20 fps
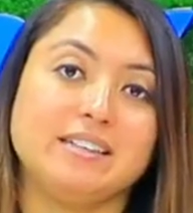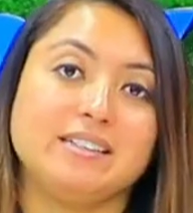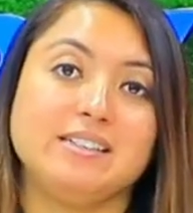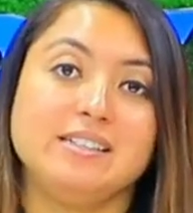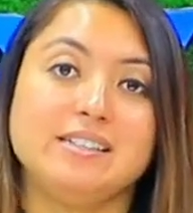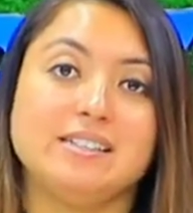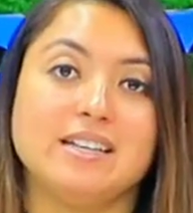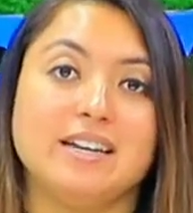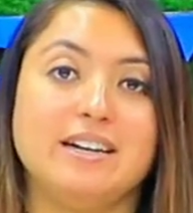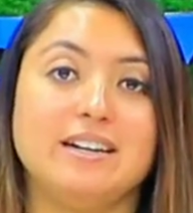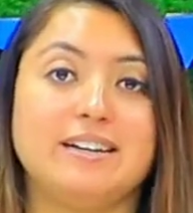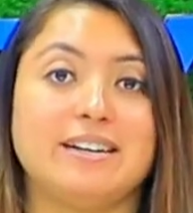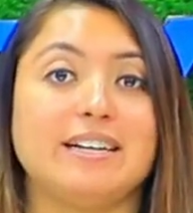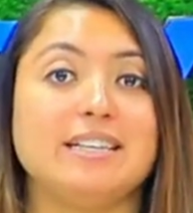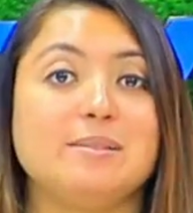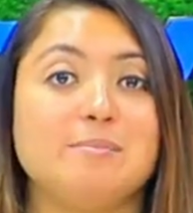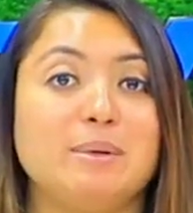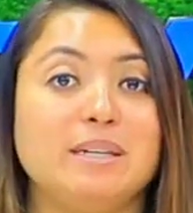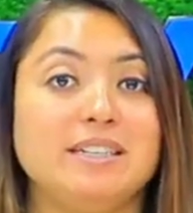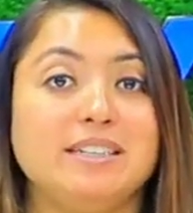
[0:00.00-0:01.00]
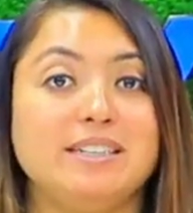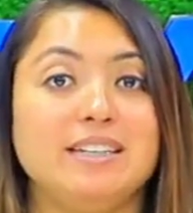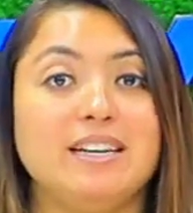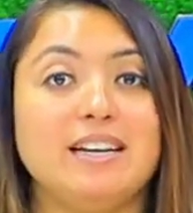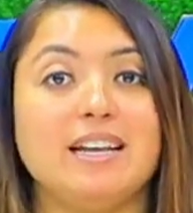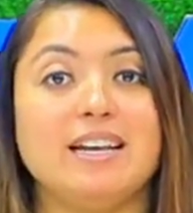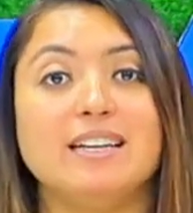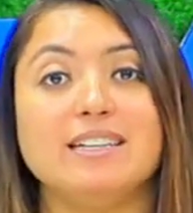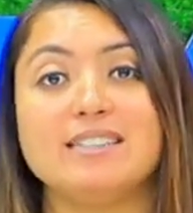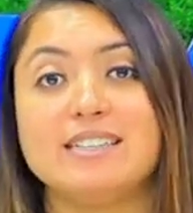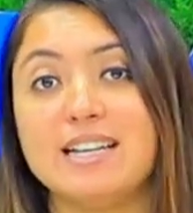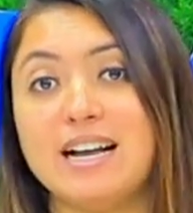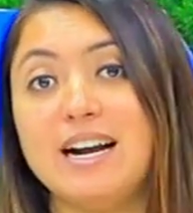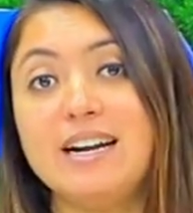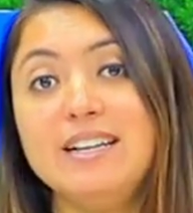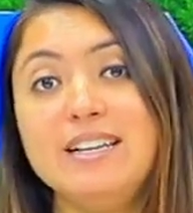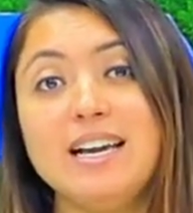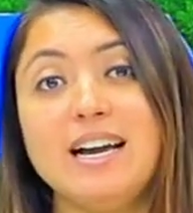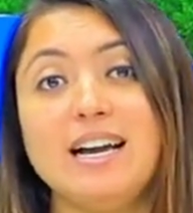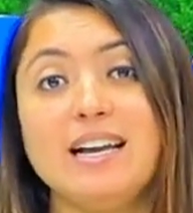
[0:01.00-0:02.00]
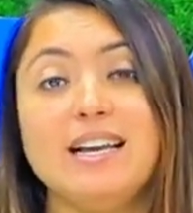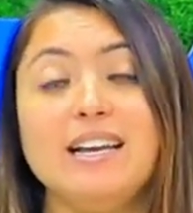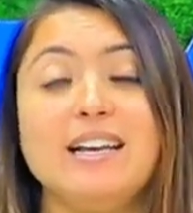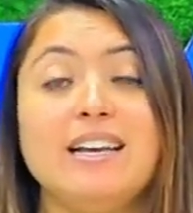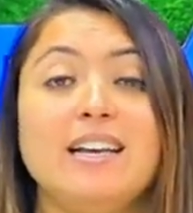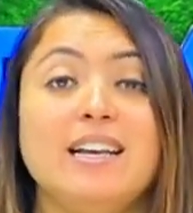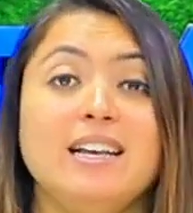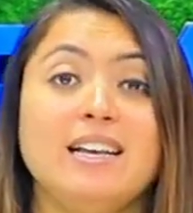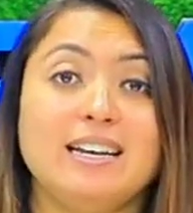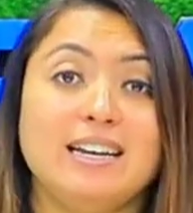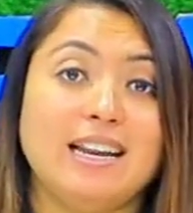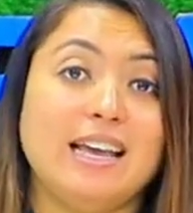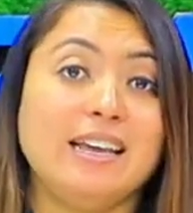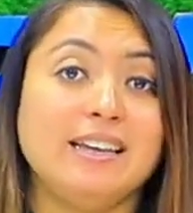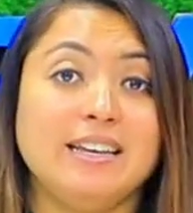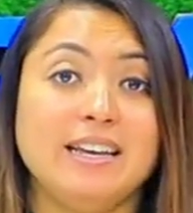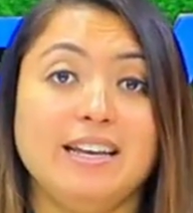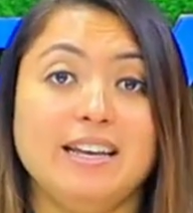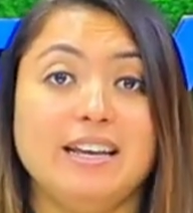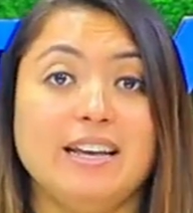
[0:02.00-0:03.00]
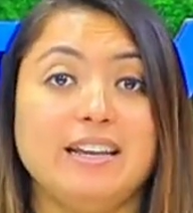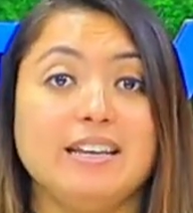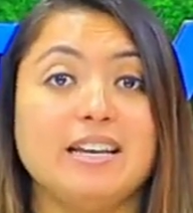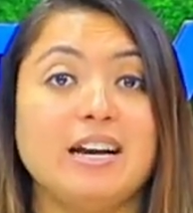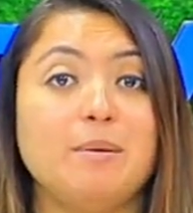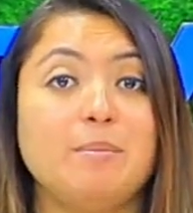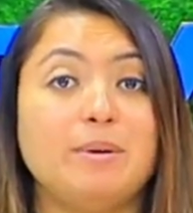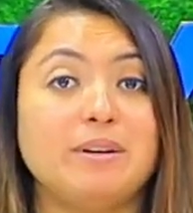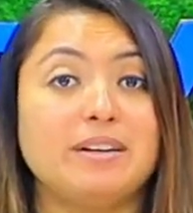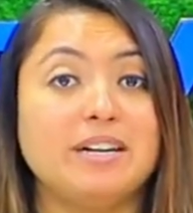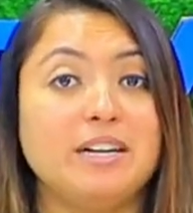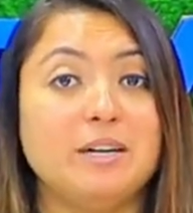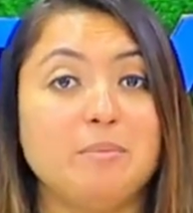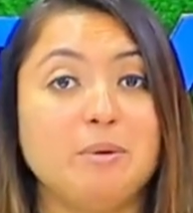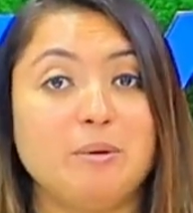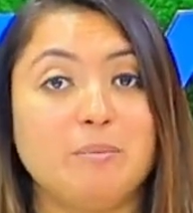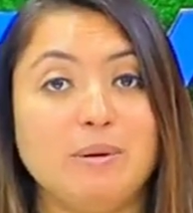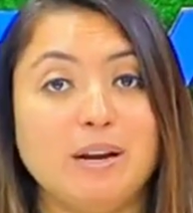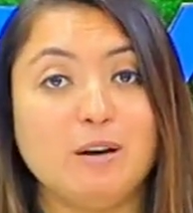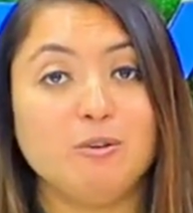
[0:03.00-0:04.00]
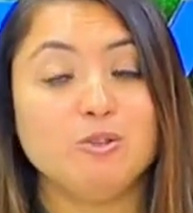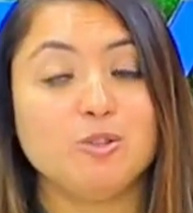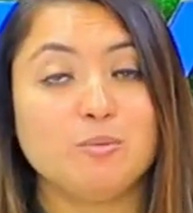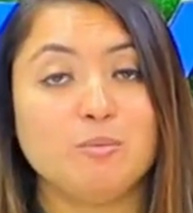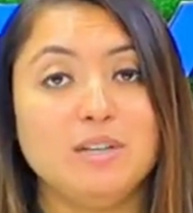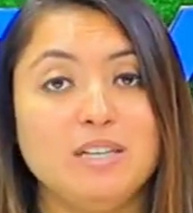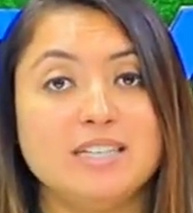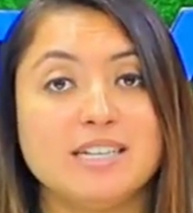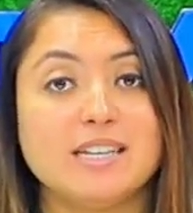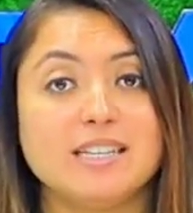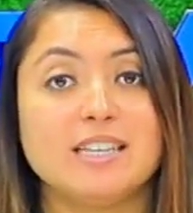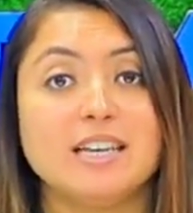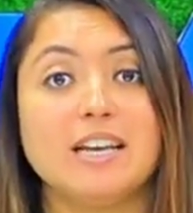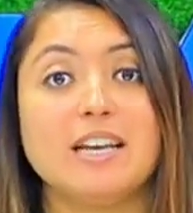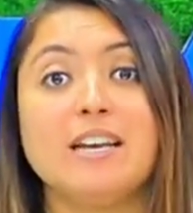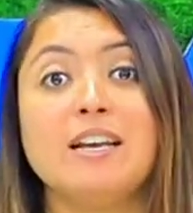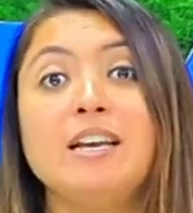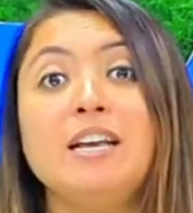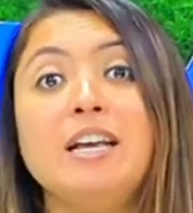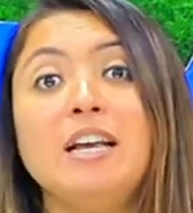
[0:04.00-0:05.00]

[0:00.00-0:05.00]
ड्रेसिस है ड्रेस मटेरियल है साड़ियाँ है लहंगे है यहाँ पर रेडीमेड ब्लाउज मिल जाते हैं